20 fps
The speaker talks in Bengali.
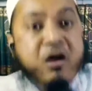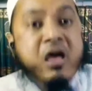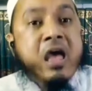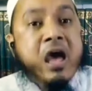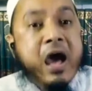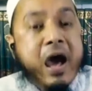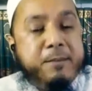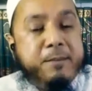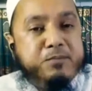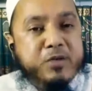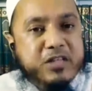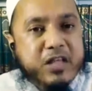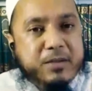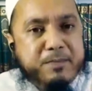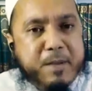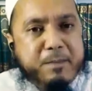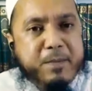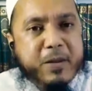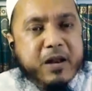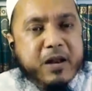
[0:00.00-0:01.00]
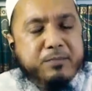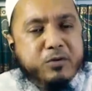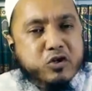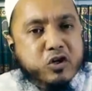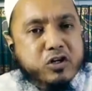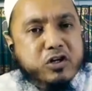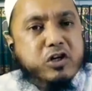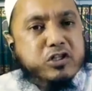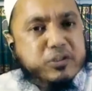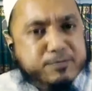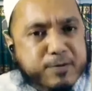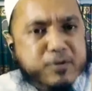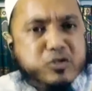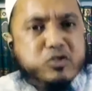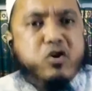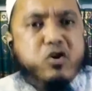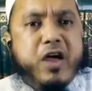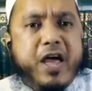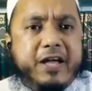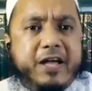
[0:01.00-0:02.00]
আপনাদের ব্যাপারে বিষয়টা অস্পষ্ট
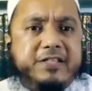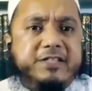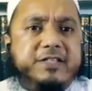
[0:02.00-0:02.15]
হয়ে গেছে